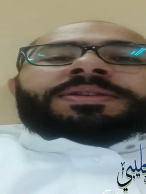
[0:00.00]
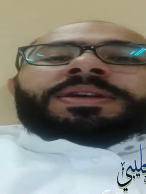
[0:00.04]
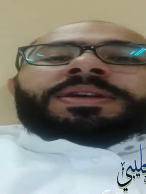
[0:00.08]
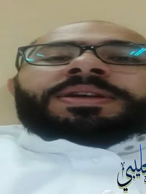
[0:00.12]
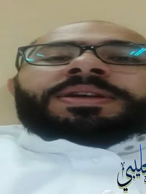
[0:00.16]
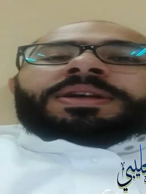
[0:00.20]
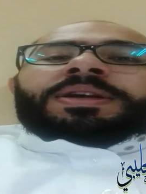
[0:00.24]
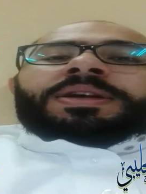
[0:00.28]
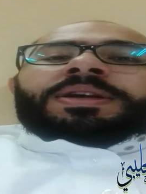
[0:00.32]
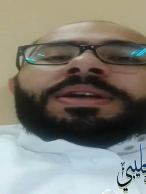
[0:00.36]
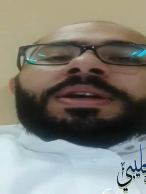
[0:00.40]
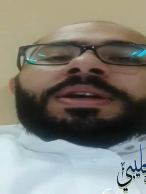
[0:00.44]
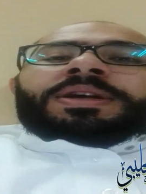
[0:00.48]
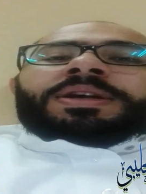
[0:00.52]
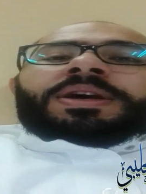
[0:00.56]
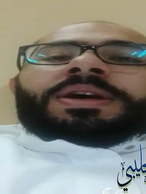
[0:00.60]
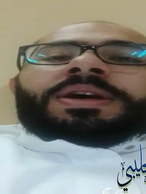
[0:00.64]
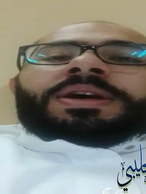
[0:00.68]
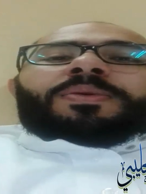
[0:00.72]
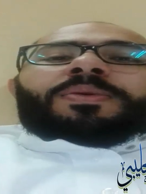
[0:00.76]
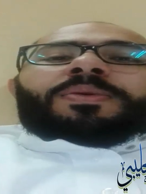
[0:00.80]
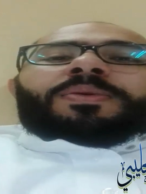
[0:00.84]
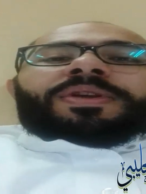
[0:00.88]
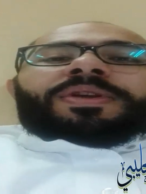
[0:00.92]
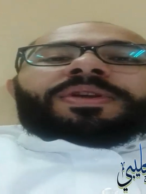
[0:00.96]

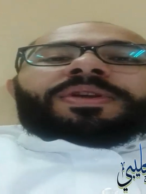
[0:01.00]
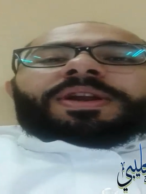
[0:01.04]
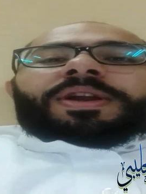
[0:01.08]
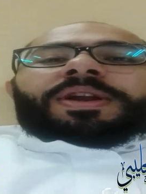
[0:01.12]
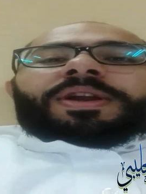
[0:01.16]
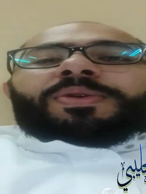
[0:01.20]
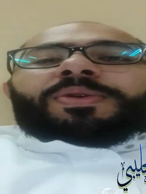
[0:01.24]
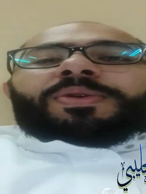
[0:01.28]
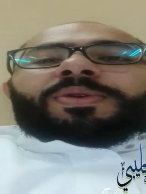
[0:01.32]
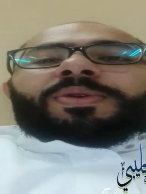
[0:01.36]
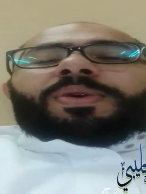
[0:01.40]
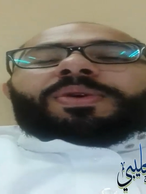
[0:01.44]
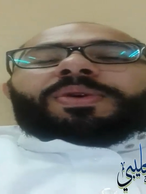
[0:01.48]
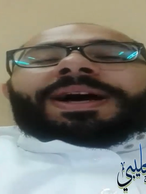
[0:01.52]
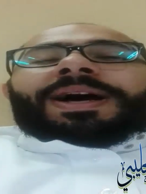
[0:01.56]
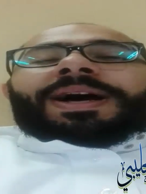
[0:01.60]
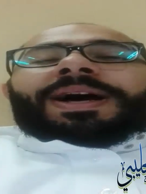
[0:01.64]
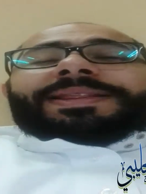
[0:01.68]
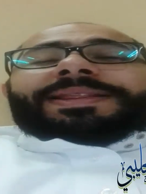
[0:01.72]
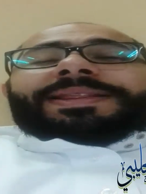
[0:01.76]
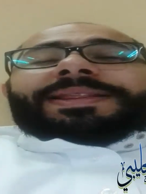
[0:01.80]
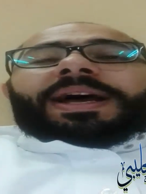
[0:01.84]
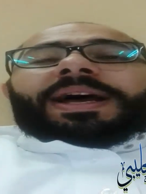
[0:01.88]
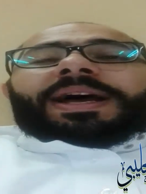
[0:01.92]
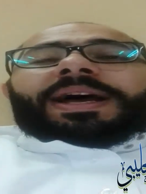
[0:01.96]
والثلاثون حتى
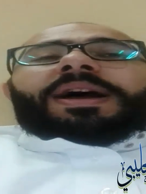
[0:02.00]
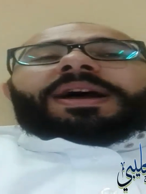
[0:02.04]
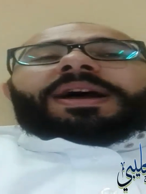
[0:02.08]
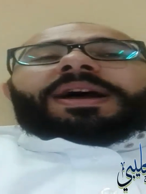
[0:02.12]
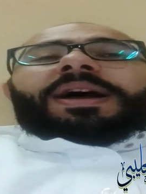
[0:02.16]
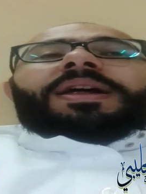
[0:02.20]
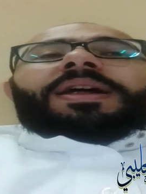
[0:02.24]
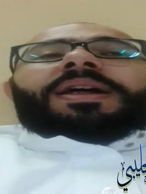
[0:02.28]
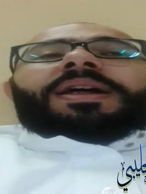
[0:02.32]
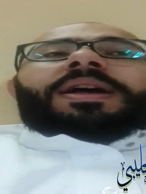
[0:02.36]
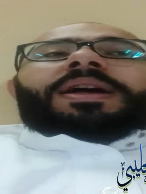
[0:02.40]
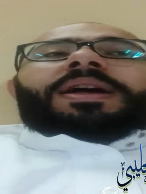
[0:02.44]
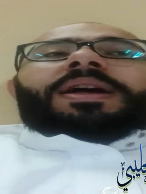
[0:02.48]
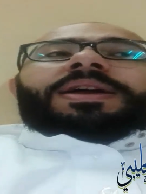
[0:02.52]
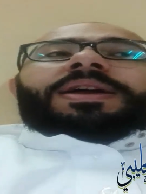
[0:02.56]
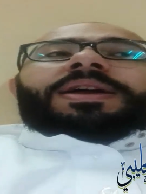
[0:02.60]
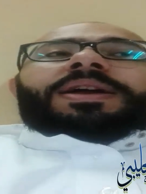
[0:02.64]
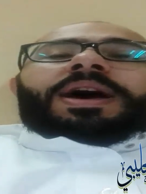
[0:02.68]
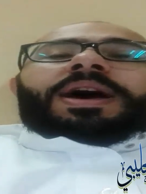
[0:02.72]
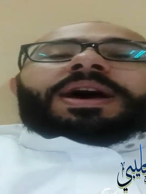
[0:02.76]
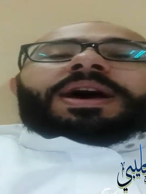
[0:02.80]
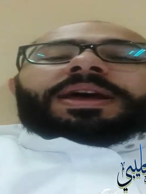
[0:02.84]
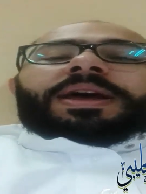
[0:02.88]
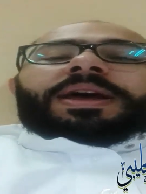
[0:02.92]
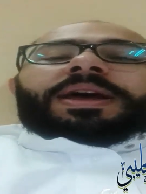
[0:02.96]
آه، نهاية
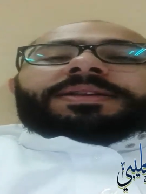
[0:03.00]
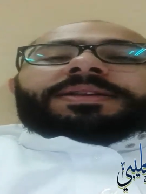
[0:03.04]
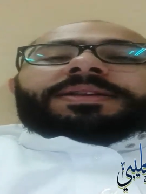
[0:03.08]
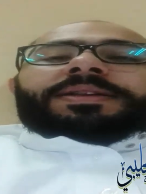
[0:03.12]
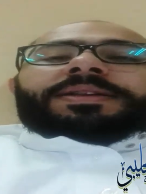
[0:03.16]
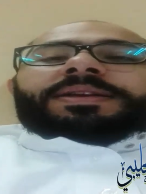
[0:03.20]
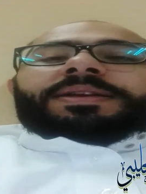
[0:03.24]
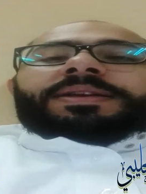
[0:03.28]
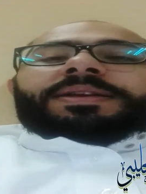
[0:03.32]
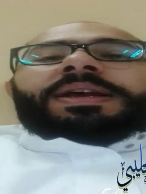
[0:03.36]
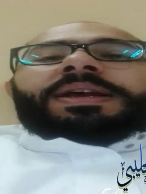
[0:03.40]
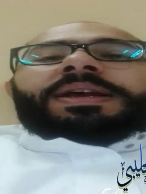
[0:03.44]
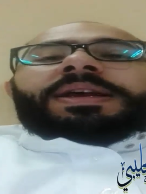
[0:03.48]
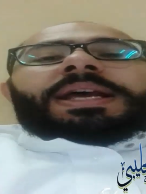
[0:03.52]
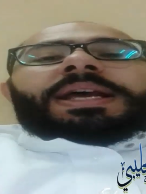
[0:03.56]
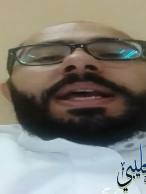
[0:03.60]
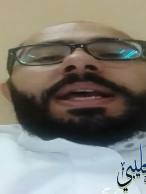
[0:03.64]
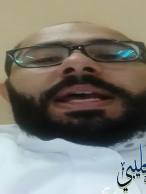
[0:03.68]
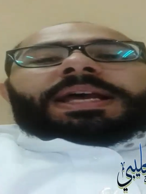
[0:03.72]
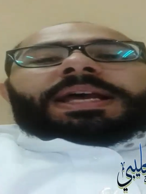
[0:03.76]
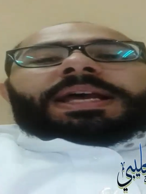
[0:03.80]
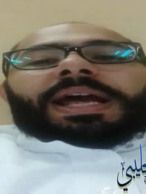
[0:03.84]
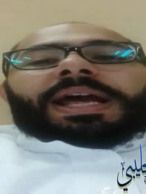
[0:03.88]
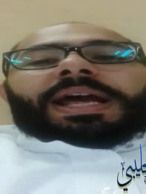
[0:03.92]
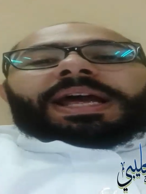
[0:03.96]
آه،
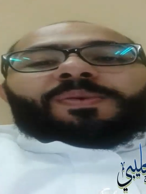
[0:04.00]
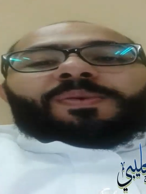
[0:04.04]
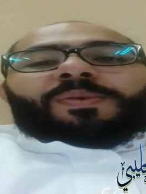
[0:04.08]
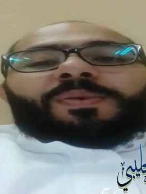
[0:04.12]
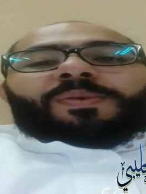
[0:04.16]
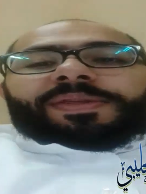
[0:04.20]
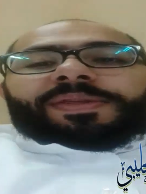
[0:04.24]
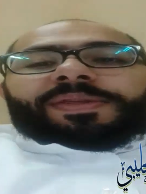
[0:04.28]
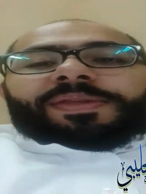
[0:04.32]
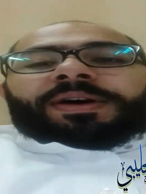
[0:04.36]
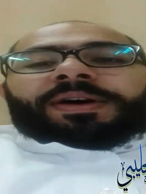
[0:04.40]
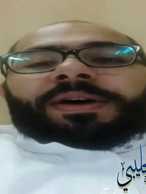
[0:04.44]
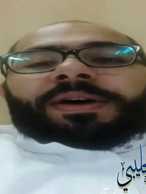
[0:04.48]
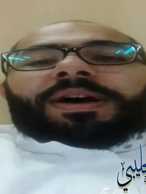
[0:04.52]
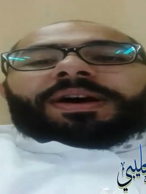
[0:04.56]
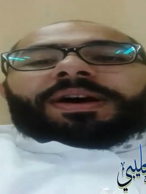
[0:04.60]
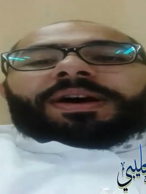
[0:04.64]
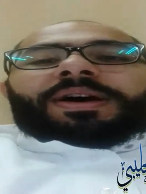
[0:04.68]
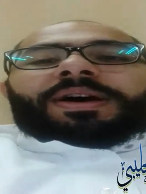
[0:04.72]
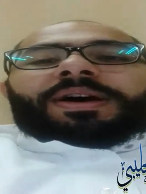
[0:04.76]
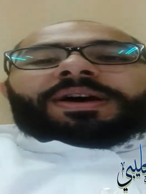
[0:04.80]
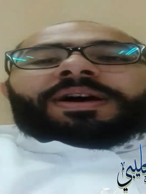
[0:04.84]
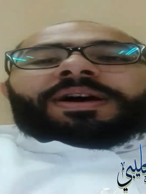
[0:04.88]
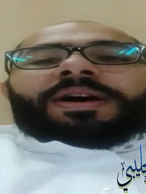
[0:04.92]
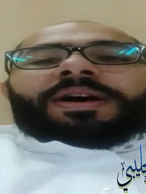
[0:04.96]
الوضع أو
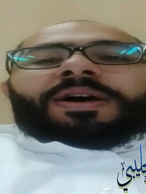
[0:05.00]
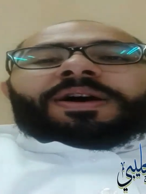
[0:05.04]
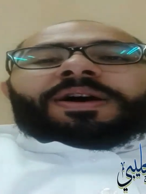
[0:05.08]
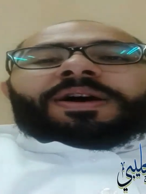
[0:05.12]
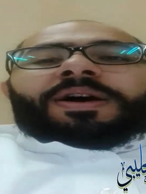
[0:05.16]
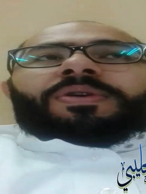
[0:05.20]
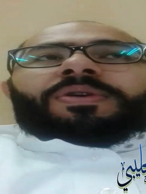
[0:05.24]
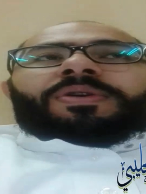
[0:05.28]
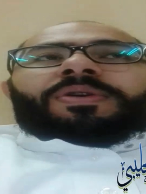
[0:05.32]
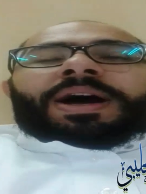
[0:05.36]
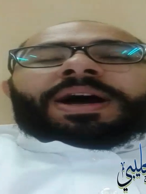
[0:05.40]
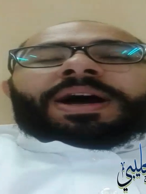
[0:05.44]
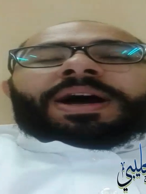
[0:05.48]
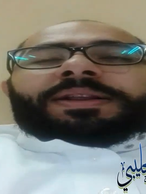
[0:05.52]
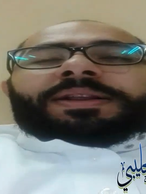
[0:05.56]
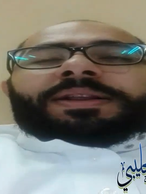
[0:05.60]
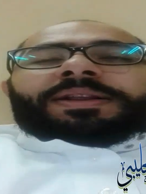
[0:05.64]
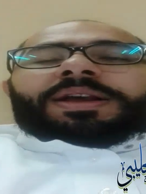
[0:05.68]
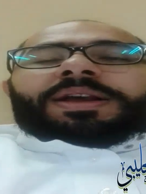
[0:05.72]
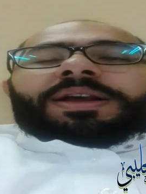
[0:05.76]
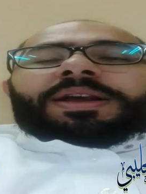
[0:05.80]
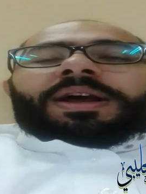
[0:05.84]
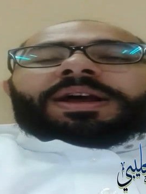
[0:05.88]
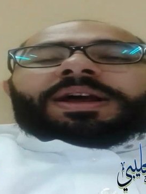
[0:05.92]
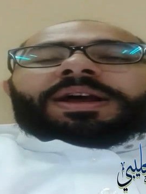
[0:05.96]
حتى
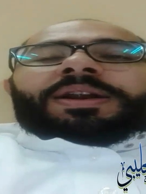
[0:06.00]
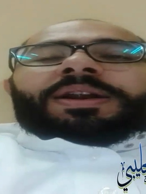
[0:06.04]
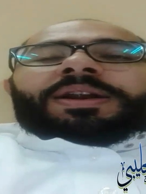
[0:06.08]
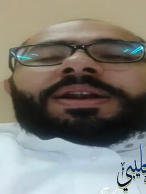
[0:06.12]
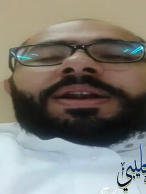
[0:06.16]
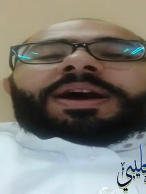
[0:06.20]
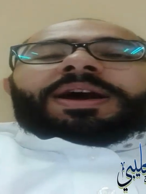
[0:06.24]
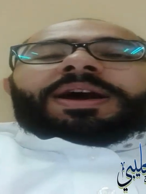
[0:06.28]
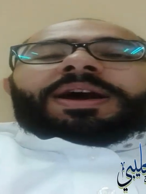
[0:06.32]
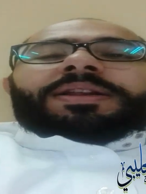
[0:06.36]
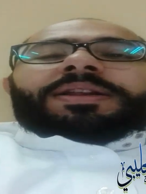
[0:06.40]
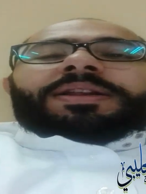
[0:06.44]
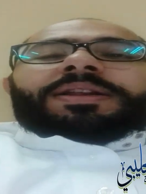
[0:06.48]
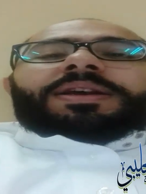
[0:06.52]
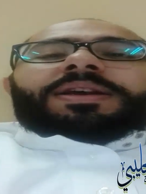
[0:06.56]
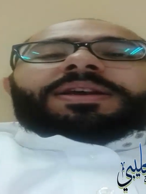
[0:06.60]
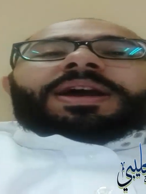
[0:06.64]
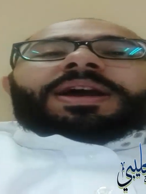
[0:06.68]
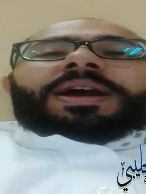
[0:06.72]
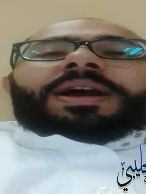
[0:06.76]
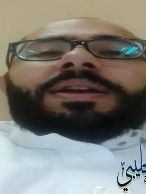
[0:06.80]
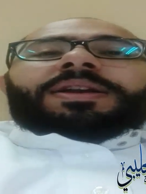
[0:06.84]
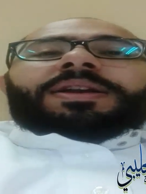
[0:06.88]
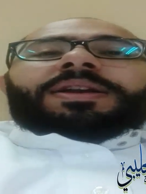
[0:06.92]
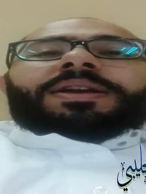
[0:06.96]
نهاية يعني
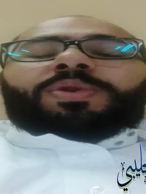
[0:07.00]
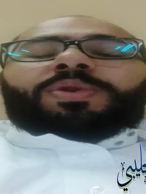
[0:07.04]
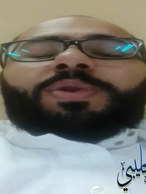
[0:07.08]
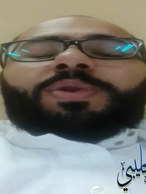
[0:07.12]
الولادة